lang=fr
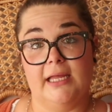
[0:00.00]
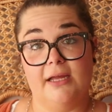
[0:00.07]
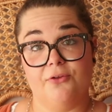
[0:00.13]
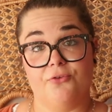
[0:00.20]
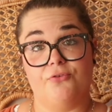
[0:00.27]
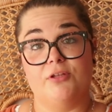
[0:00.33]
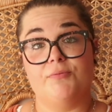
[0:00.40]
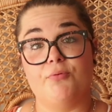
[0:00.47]
Et
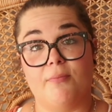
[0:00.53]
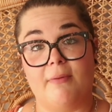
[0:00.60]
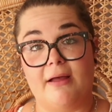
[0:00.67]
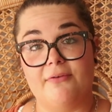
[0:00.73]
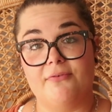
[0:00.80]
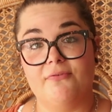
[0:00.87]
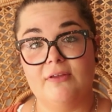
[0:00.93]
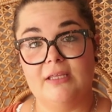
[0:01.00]
ensuite pour
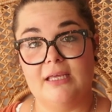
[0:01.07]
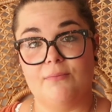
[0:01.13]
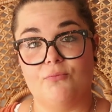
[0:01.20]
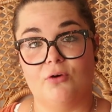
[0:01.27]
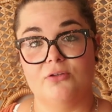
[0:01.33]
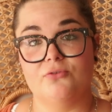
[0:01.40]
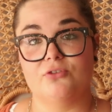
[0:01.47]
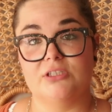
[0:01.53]
ma fille et
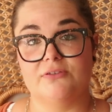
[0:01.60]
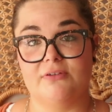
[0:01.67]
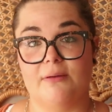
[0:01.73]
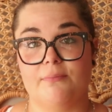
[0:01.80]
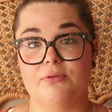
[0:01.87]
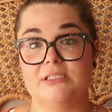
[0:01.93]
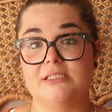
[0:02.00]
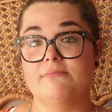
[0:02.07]
moi, donc j'ai fait
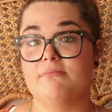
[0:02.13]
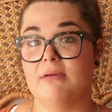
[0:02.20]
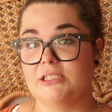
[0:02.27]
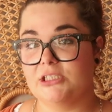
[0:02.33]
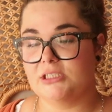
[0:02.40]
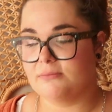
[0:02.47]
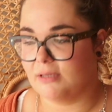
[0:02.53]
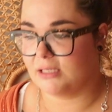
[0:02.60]
un petit
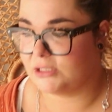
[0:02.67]
matchy